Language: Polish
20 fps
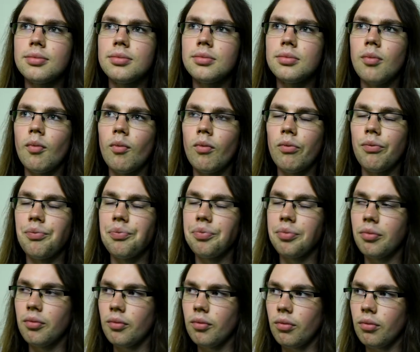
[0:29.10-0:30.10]
Spójrz na
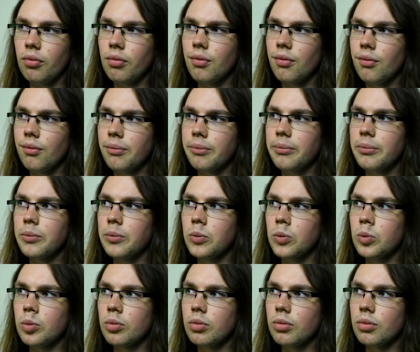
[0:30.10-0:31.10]
to. 1000
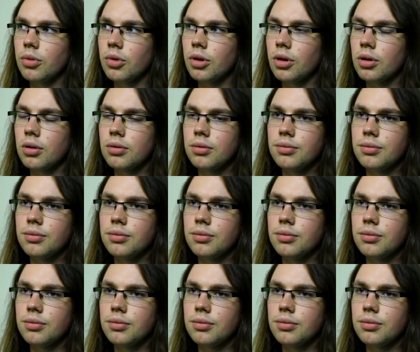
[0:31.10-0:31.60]
subskrypcji.